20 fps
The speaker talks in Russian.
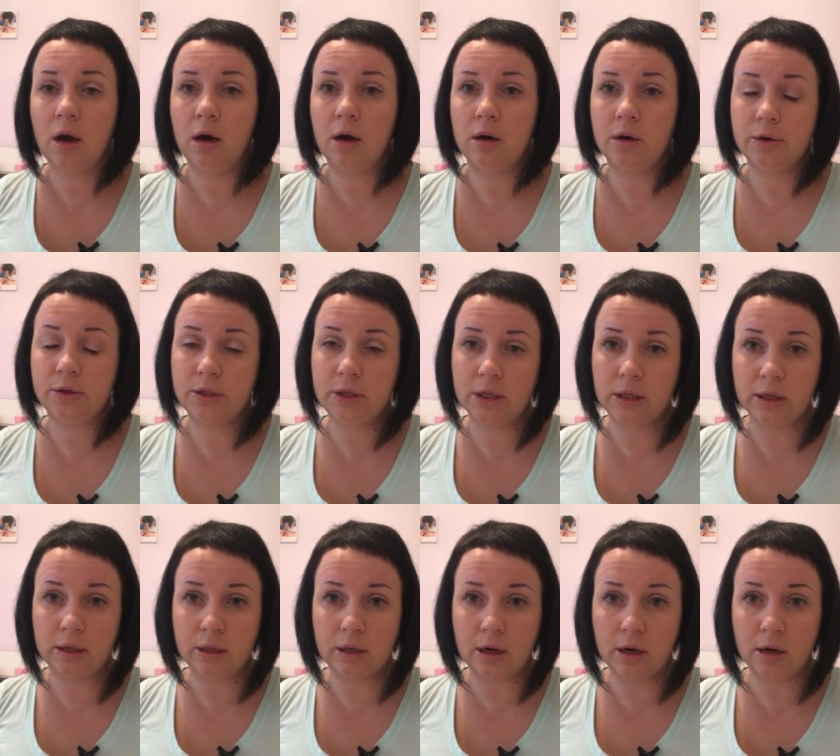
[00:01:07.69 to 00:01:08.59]
э,
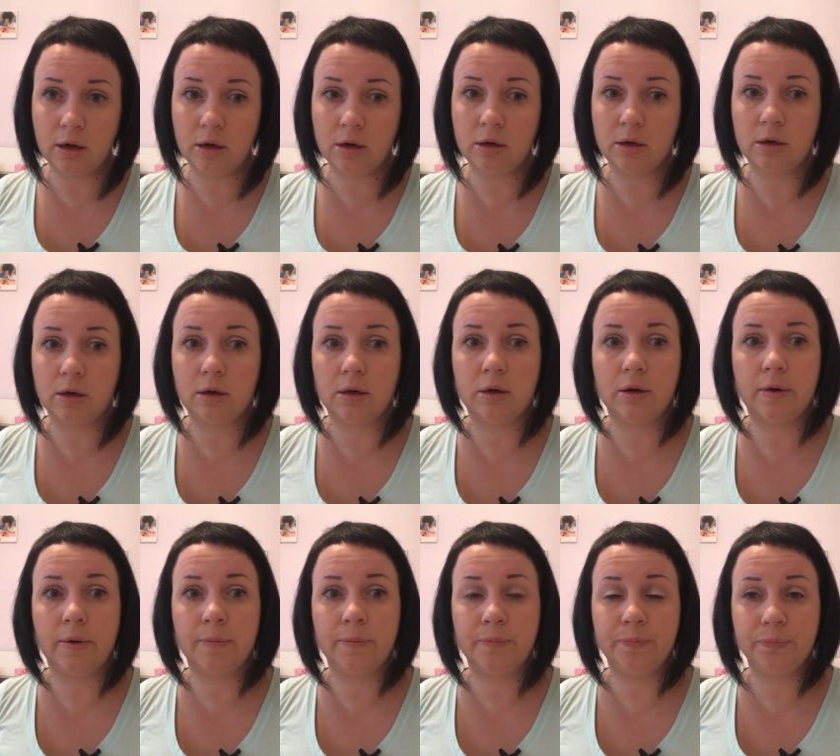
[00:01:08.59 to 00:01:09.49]
где-то так,
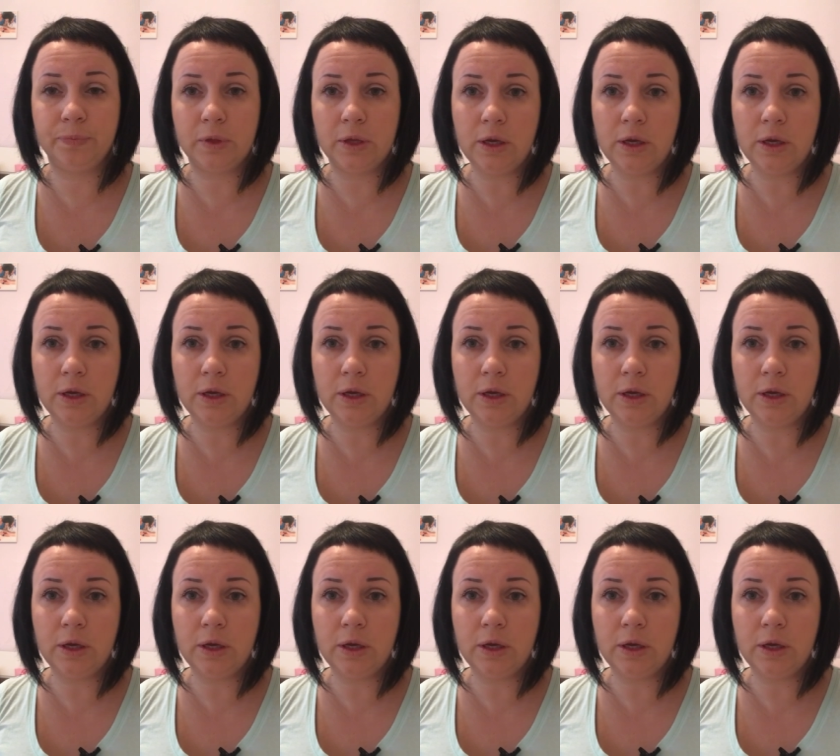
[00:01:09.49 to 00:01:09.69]
э,